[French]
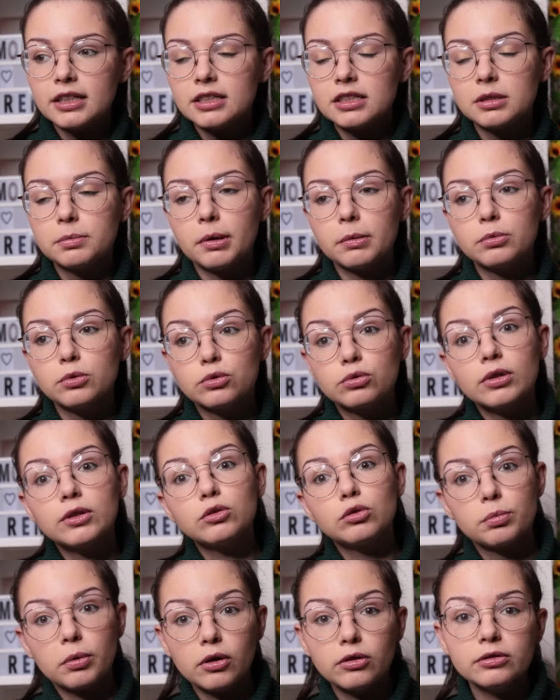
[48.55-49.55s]
j'ai pas besoin
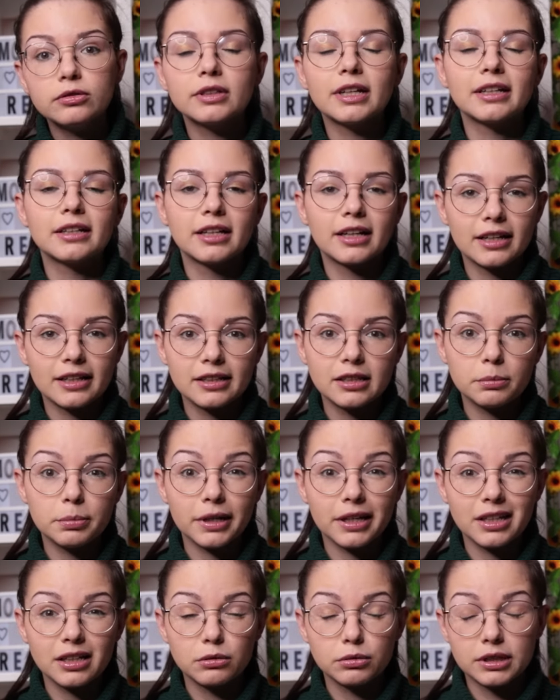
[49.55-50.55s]
de prendre un
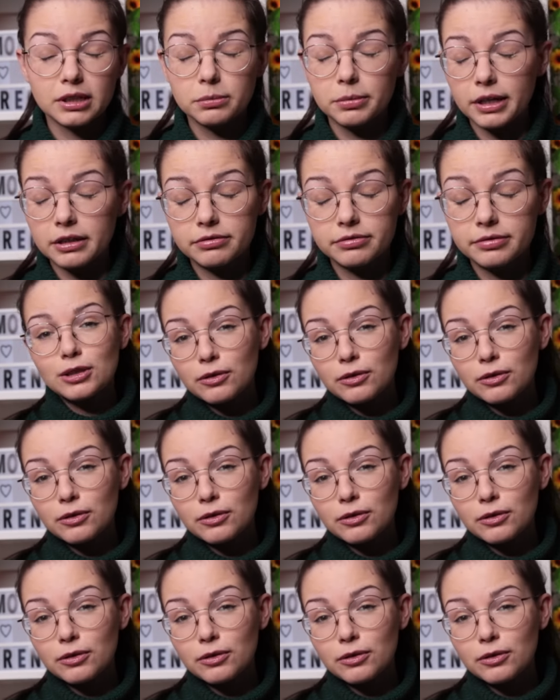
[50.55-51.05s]
appareil à côté, bref.